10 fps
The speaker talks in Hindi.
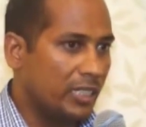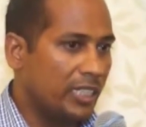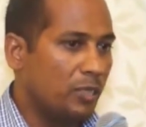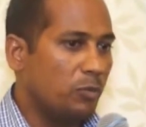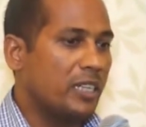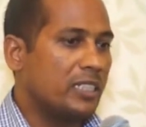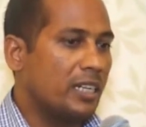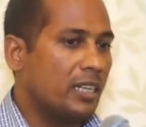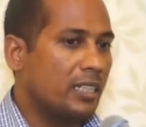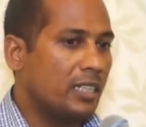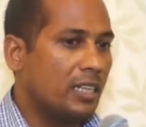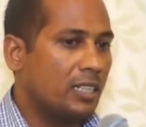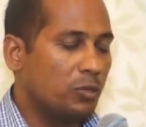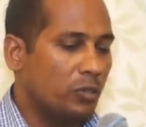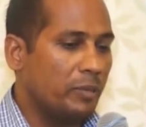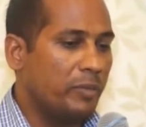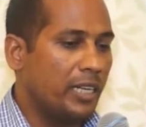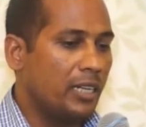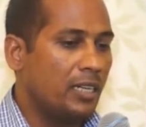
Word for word: जी की उपासना करता था चूँकि मेरे